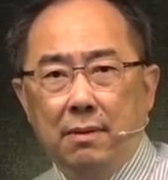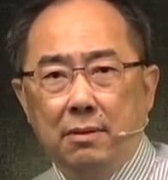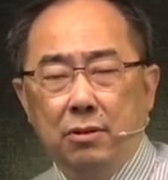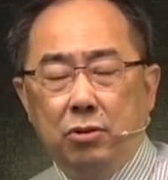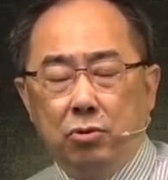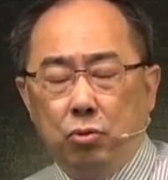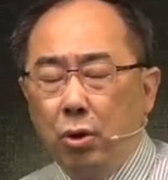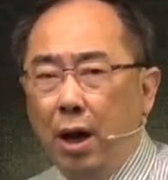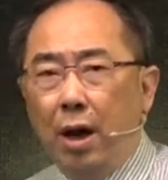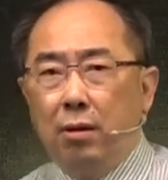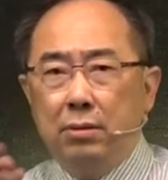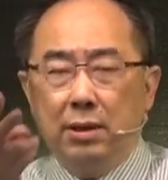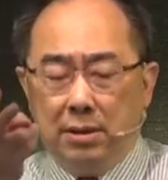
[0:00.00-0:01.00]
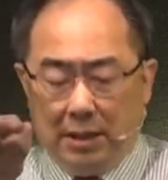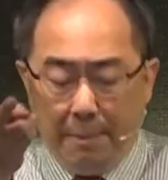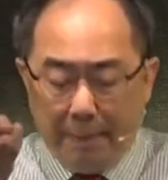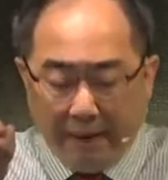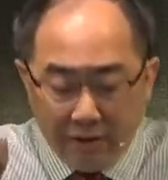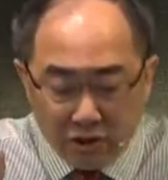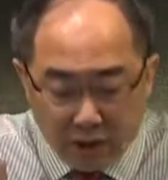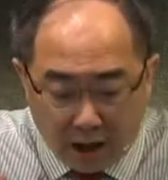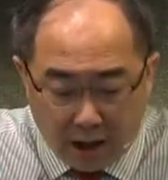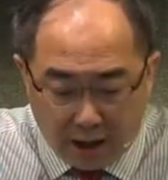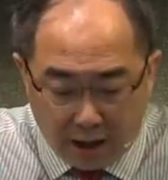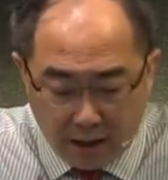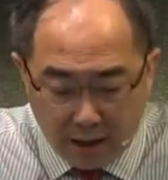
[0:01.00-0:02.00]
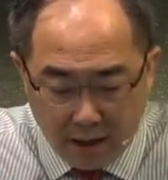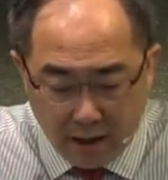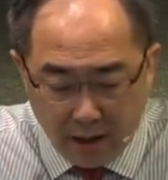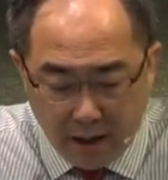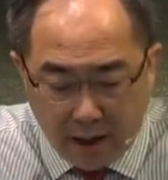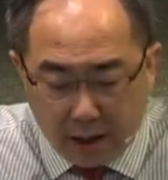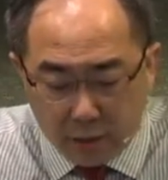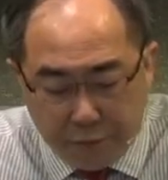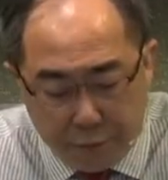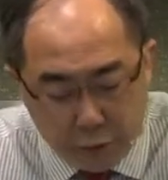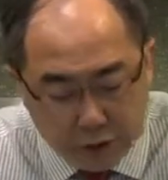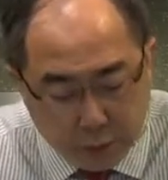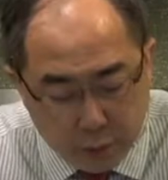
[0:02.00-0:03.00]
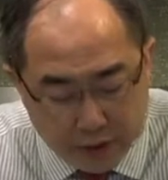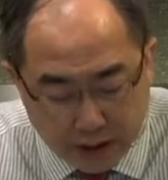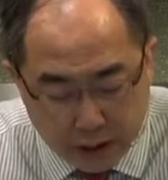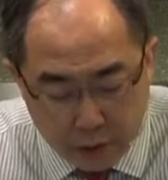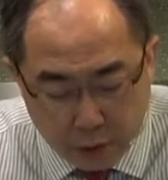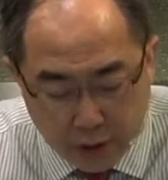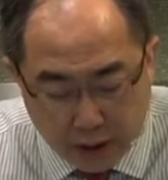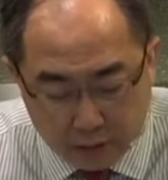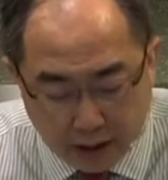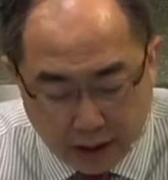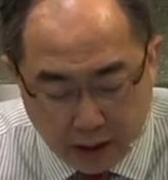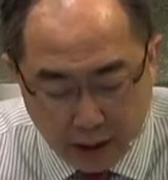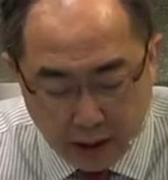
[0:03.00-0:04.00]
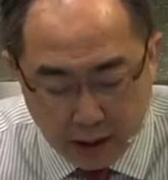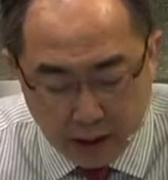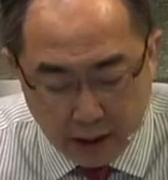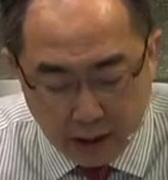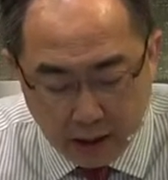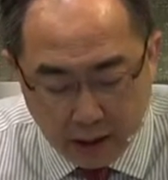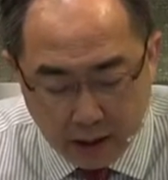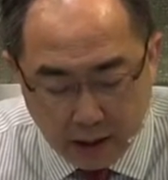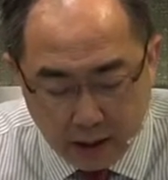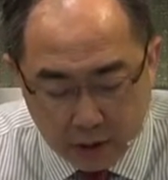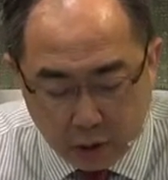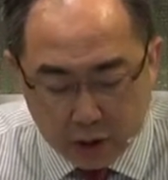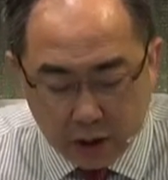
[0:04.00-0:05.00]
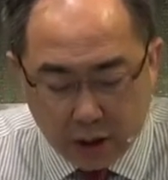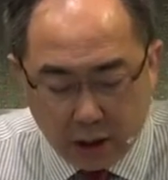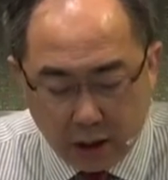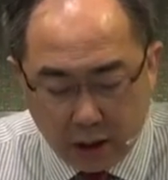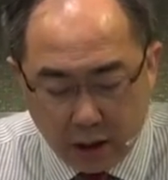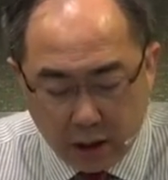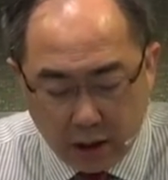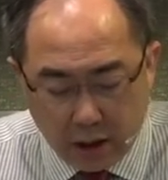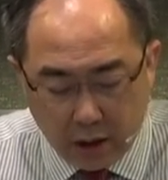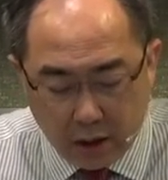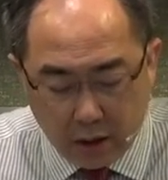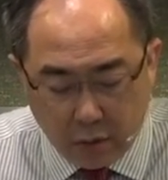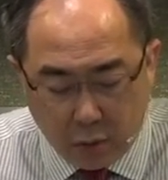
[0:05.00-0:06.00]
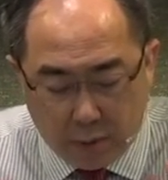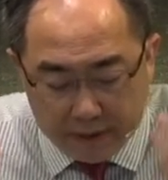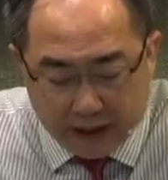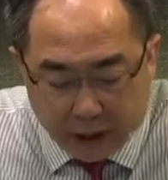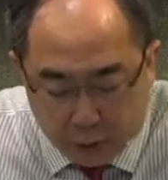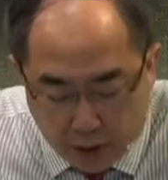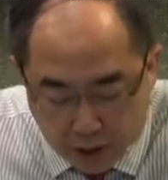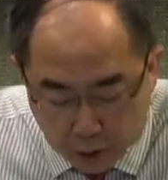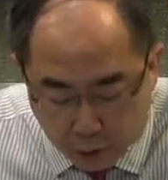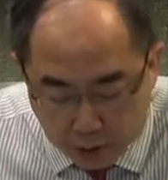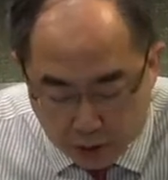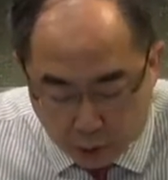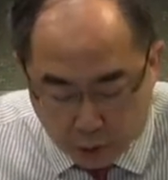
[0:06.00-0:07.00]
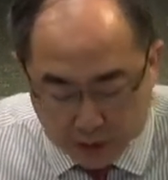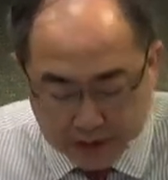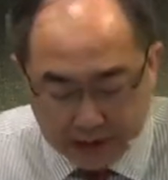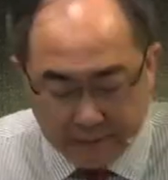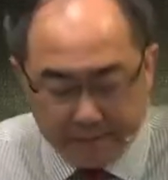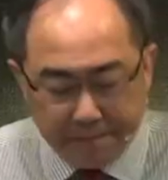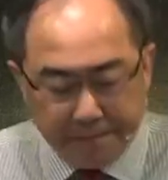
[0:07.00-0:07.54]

是最好的前百分之二，他说父怎么会得荣耀呢？就是我们结出很多的果子。